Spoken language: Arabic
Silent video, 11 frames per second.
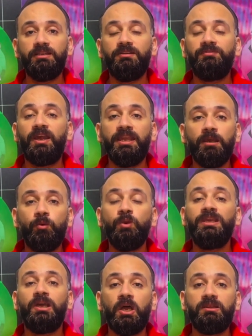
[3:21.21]
الدفاعيه
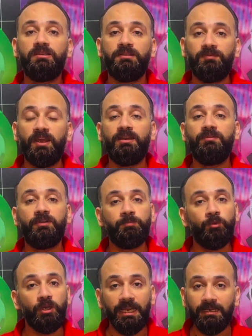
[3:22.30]
وخط دفاع
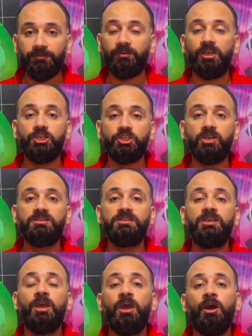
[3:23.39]
ليفربول اللي في رايي الشخصي